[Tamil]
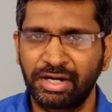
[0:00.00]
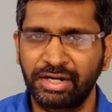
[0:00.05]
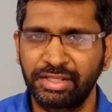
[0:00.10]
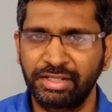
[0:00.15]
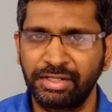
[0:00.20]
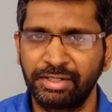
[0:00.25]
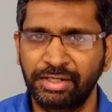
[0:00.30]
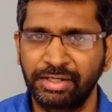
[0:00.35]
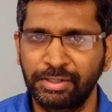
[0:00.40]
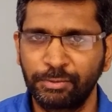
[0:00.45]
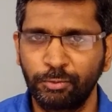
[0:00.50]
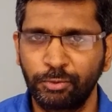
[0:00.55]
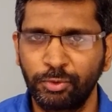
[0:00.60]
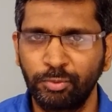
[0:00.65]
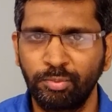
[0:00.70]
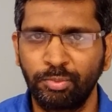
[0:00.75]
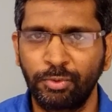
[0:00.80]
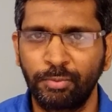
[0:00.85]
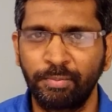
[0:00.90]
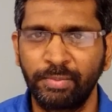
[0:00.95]
ஆடுகின்ற ஒரு
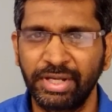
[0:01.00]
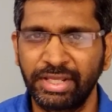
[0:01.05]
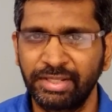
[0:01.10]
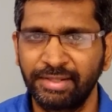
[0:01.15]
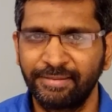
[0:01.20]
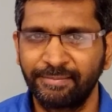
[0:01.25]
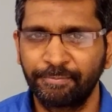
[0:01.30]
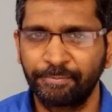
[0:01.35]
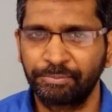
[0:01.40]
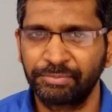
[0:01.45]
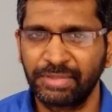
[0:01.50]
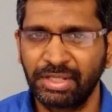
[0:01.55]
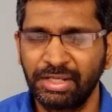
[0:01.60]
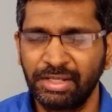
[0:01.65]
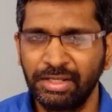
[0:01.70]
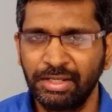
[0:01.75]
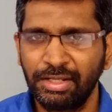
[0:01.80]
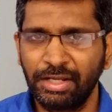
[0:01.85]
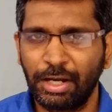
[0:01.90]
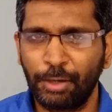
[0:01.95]
பொம்மை
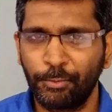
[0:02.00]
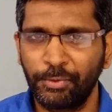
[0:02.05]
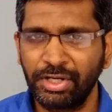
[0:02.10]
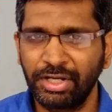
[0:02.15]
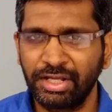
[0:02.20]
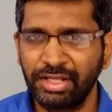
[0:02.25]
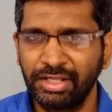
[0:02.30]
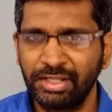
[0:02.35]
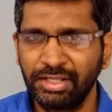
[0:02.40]
அவங்க